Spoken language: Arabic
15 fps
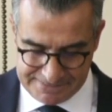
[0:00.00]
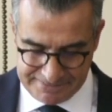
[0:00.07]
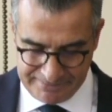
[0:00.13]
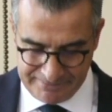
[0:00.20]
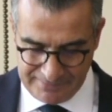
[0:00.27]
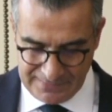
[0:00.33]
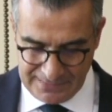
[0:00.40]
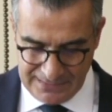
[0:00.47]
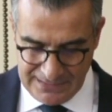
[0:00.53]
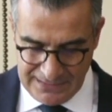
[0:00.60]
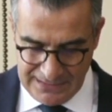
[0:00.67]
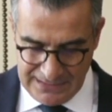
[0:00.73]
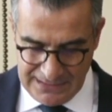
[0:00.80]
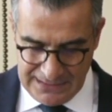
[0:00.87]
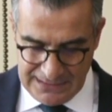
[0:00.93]

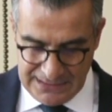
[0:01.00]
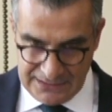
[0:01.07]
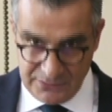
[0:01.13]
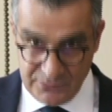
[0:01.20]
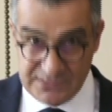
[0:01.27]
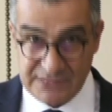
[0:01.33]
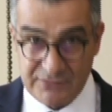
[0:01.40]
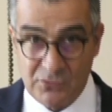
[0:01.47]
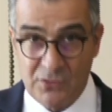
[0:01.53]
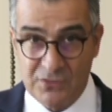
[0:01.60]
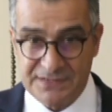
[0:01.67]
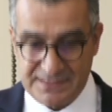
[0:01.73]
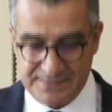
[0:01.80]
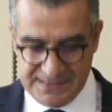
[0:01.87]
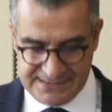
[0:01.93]
والضيافة
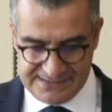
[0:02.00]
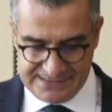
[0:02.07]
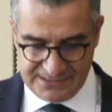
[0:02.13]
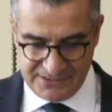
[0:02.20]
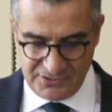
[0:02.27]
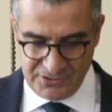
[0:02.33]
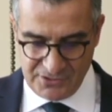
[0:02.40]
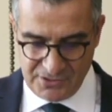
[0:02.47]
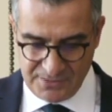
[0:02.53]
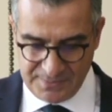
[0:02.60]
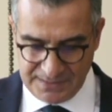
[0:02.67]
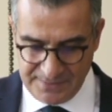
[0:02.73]
باعتبار العملاء